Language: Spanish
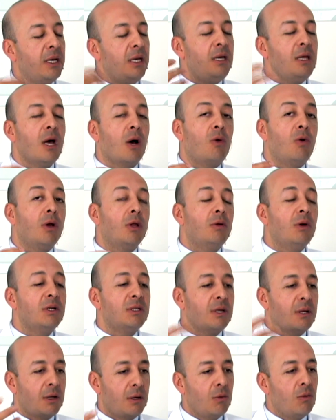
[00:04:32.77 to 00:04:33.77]
y de acuerdo a
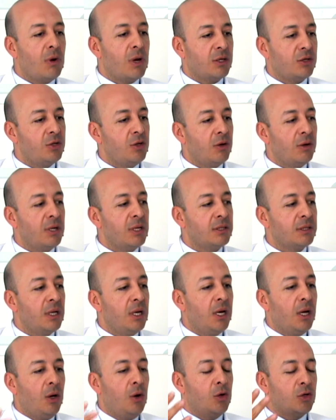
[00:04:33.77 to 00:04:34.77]
esas regulaciones,
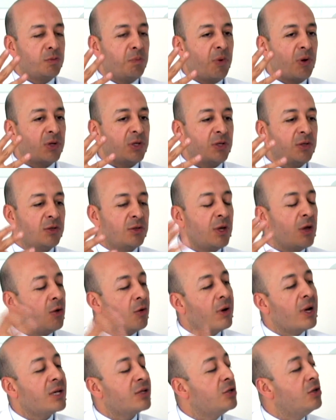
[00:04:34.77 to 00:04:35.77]
los procesos de
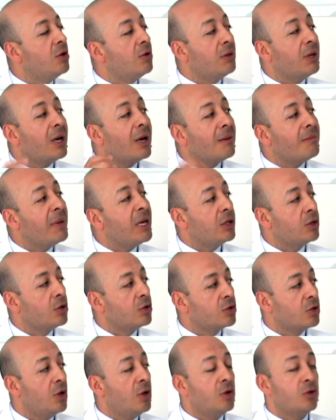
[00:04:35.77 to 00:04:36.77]
donación de
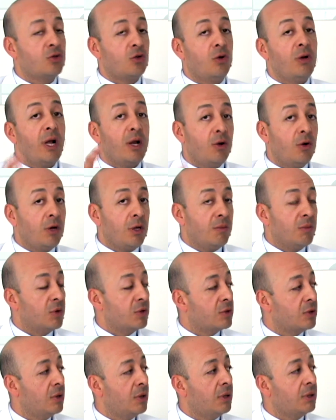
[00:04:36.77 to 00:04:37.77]
gametos son
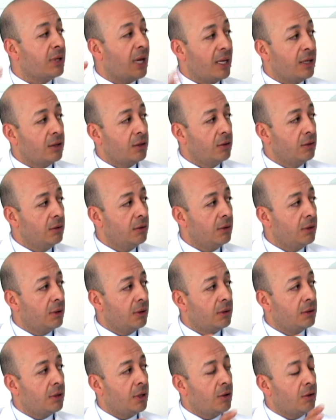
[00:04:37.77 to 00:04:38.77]
anónimos, tanto
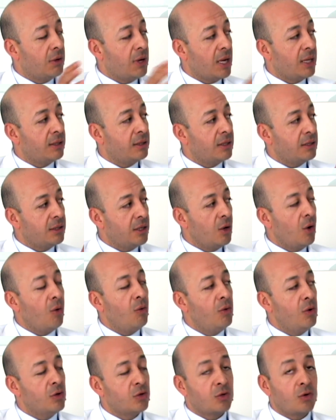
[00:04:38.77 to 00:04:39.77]
de donantes de
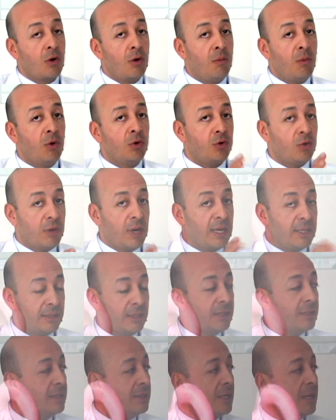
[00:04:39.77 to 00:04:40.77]
óvulos como
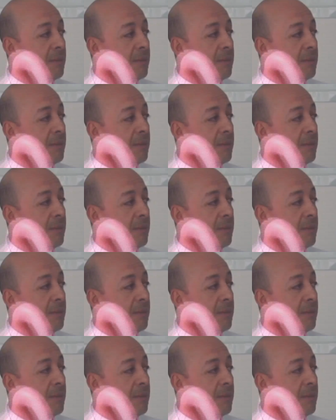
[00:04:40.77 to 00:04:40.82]
donantes de